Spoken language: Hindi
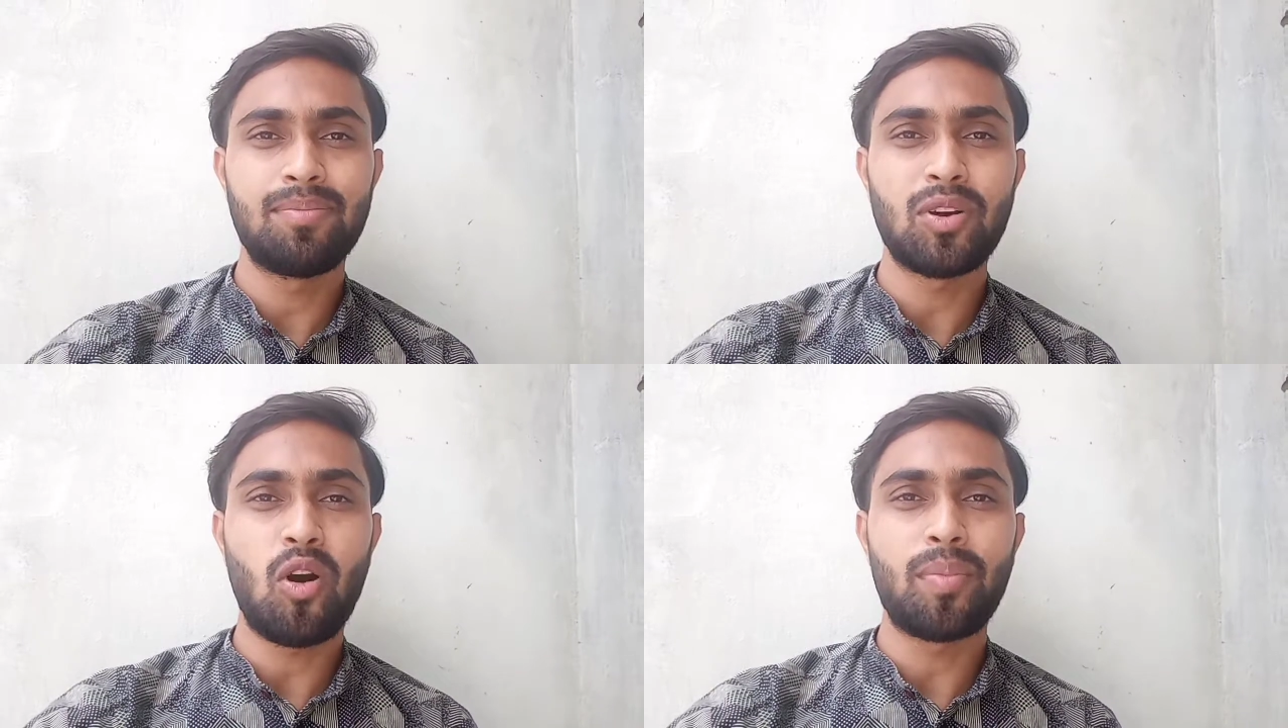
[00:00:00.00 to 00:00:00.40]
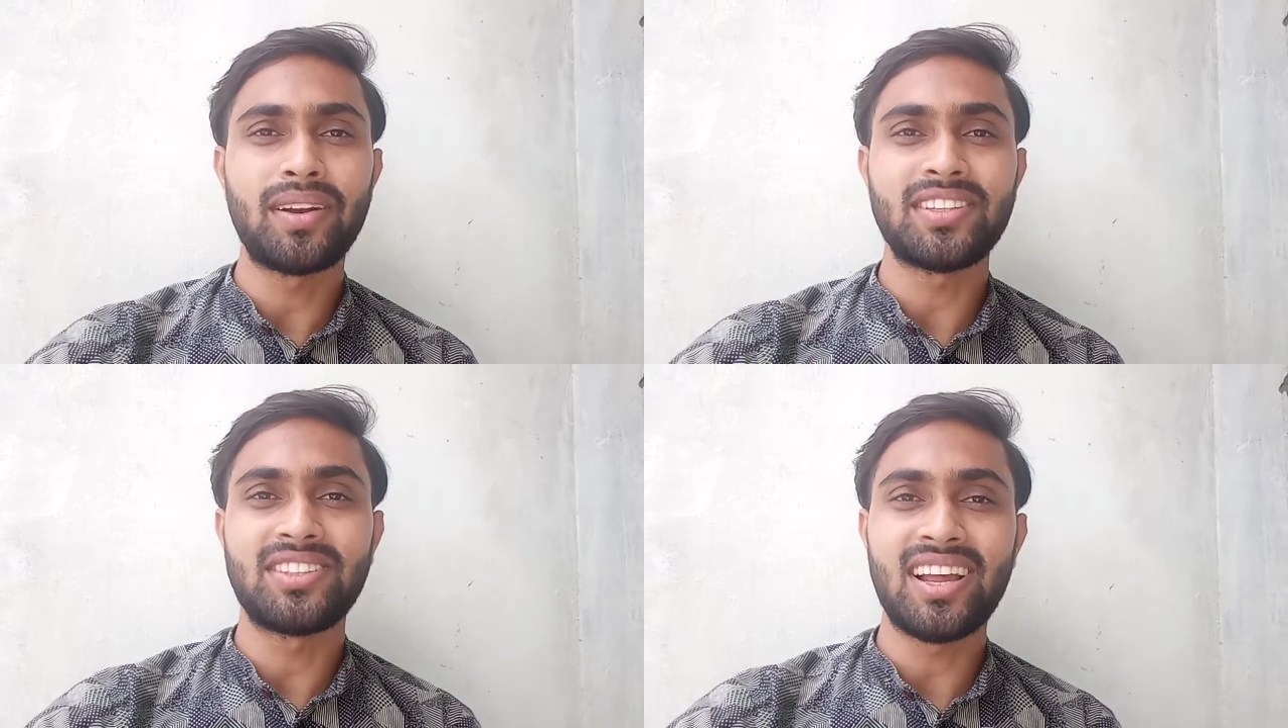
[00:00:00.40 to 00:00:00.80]
पे
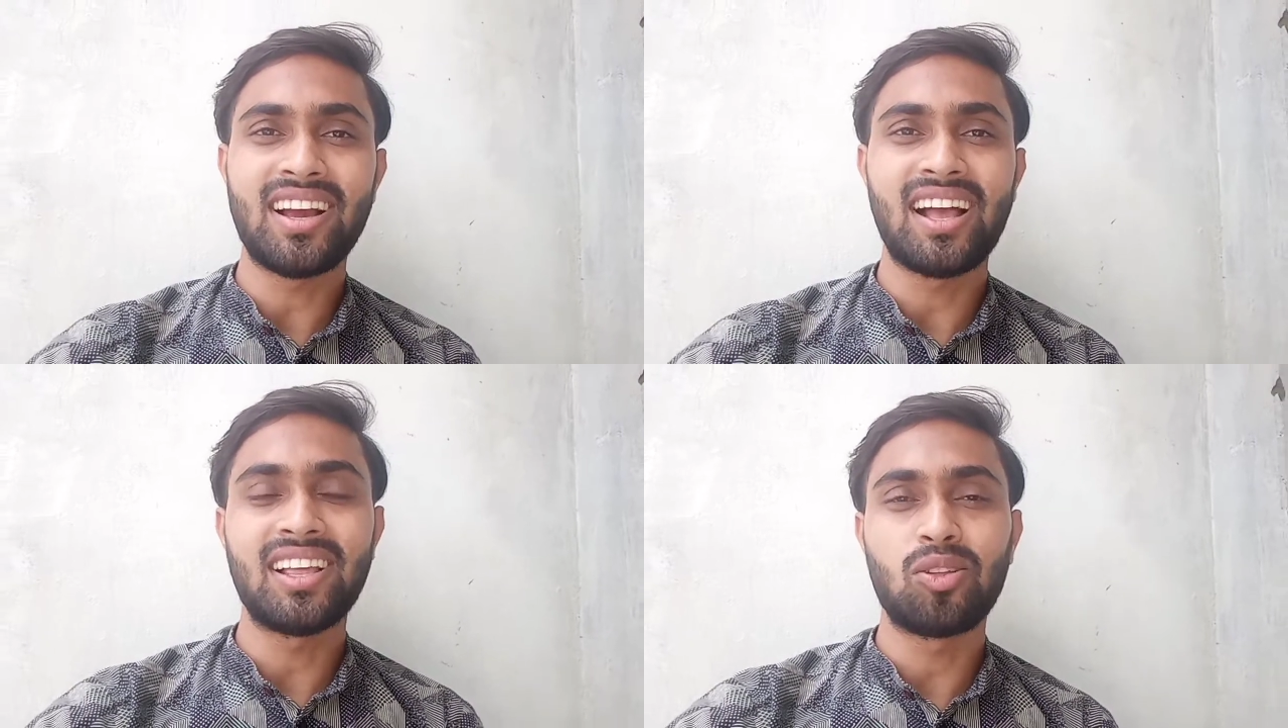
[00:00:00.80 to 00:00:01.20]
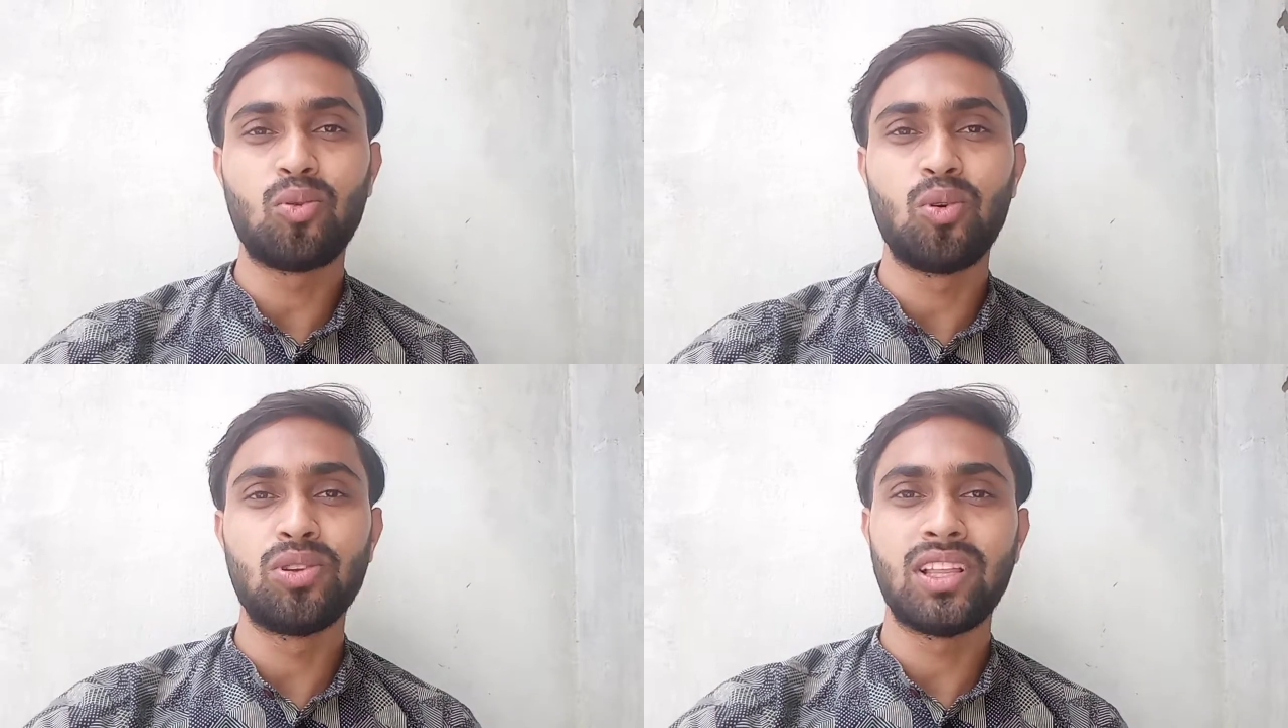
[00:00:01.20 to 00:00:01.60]
कॉपरेट स्ट्राइक आ जाता
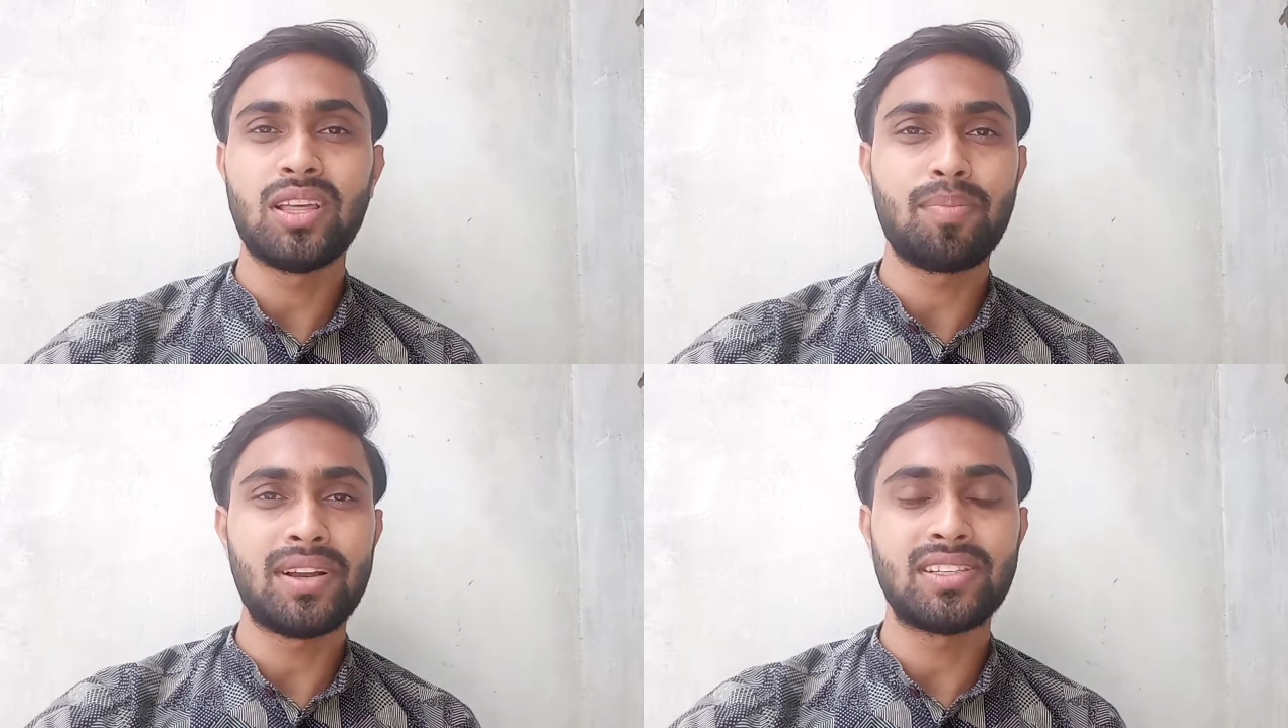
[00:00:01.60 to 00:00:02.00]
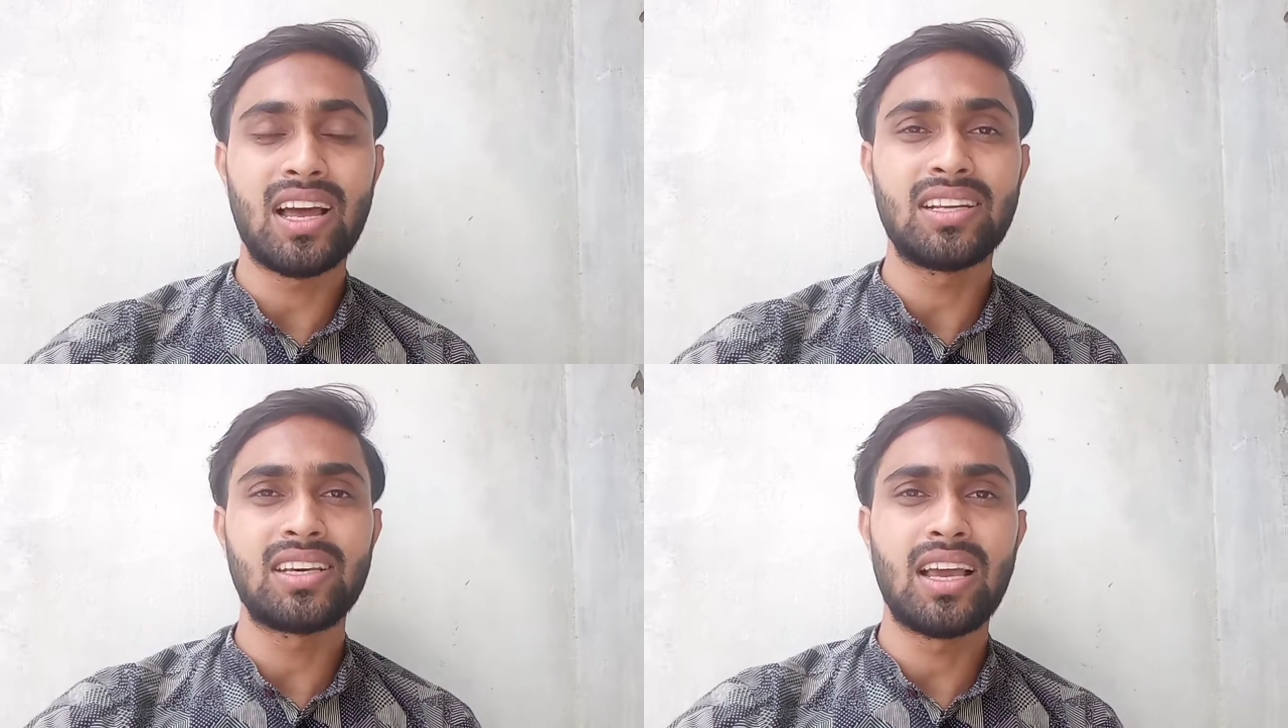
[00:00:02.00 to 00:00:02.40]
वो हो जाते हैं परेशान कि